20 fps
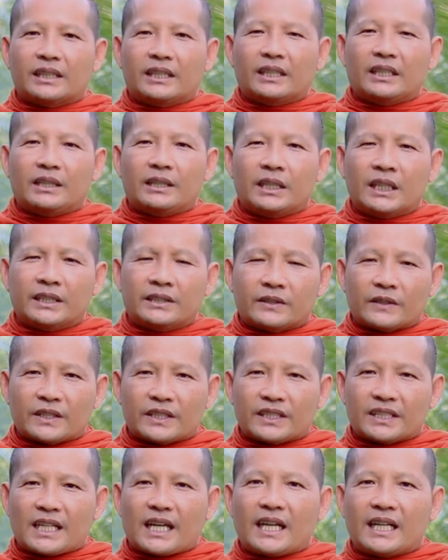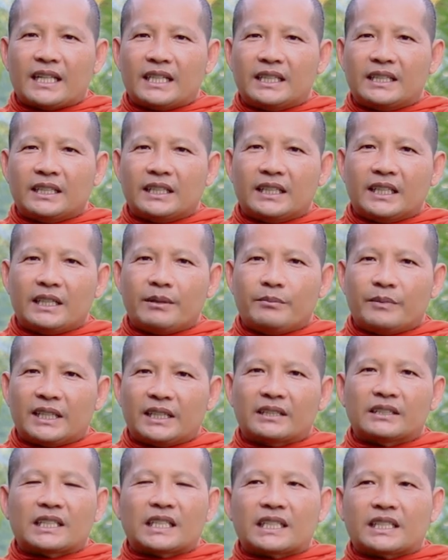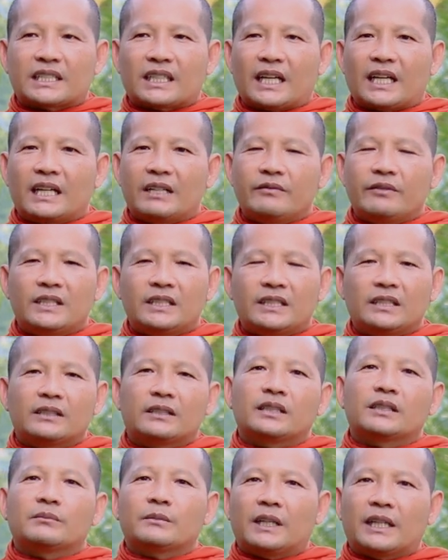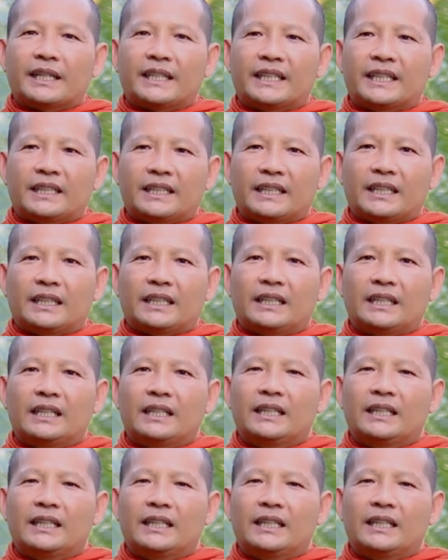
cái sọ xa cái mình sọ xáo vì chỉ đường bạc gì đi